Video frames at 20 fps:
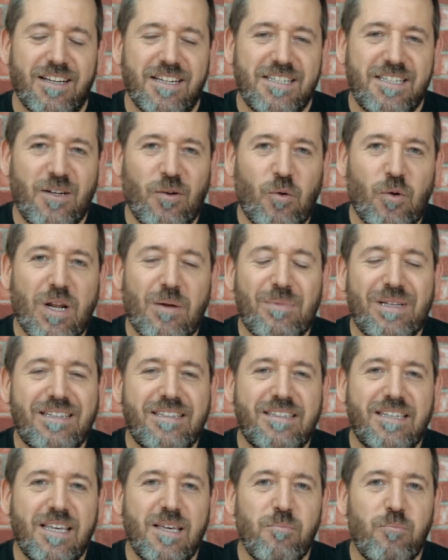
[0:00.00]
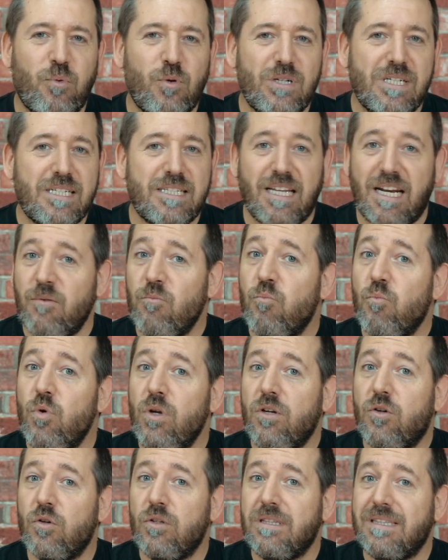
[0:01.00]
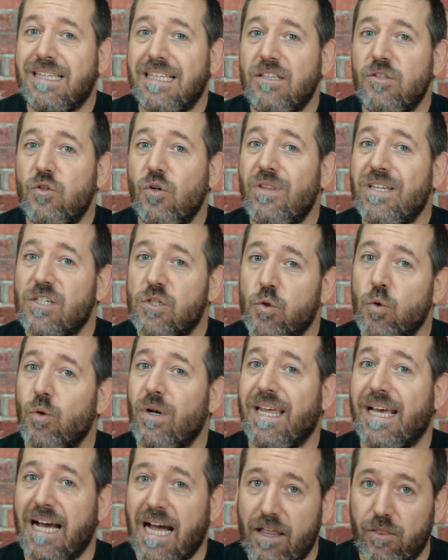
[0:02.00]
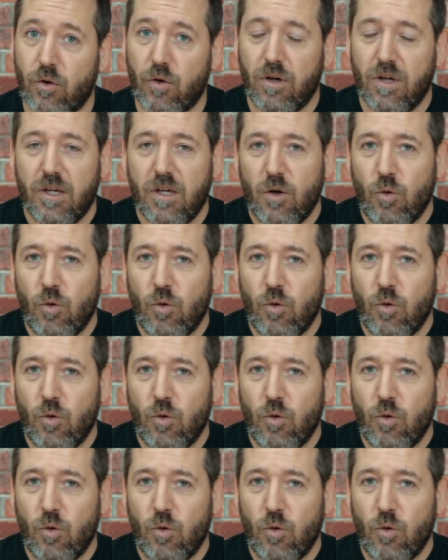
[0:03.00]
seguramente pues estará muy contento de su legado.